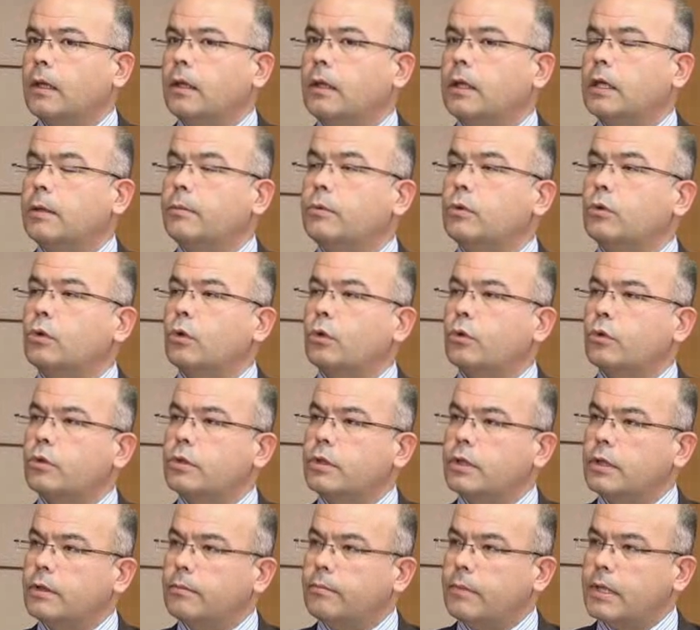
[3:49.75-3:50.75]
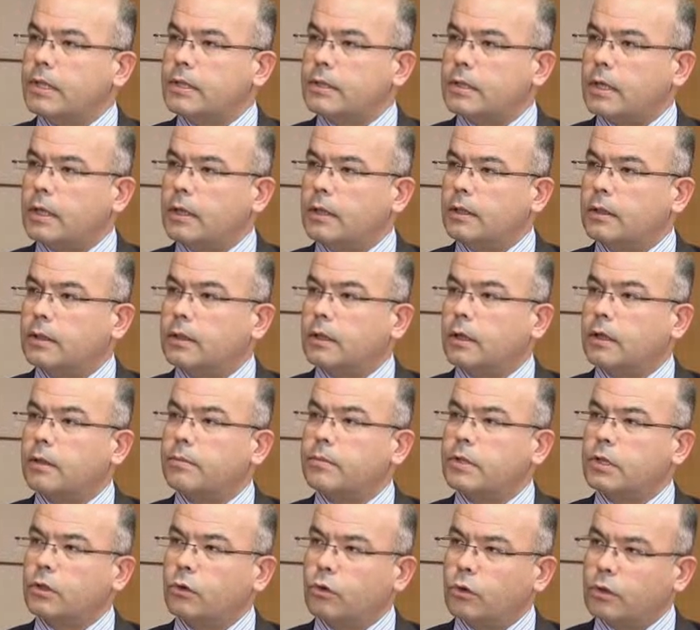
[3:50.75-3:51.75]
2925 sayılı
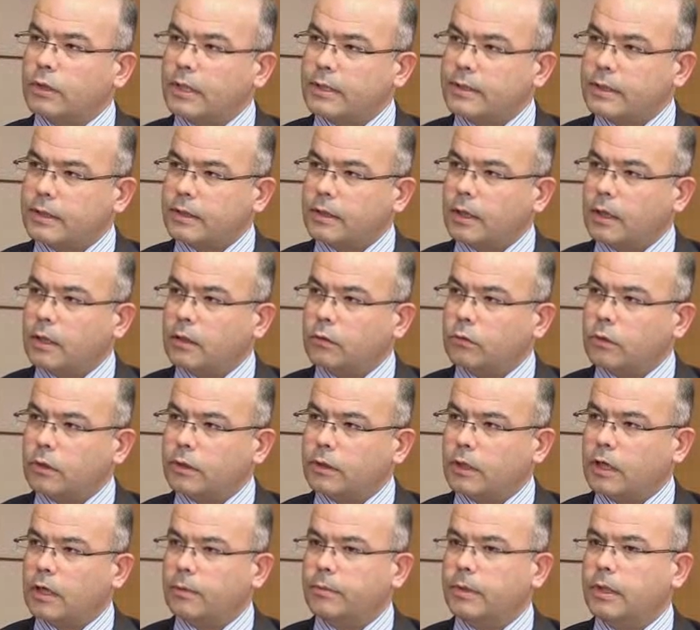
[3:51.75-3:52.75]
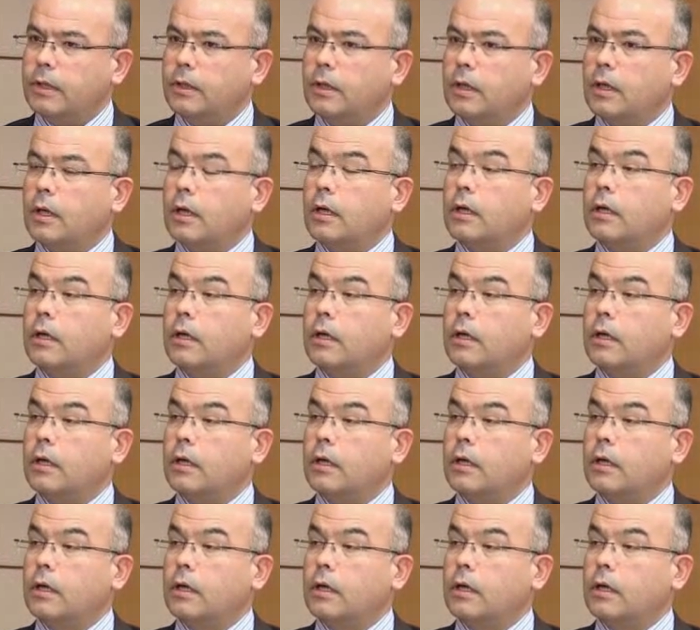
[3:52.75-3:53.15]
Tarım Sigortası Kanunu'na tabi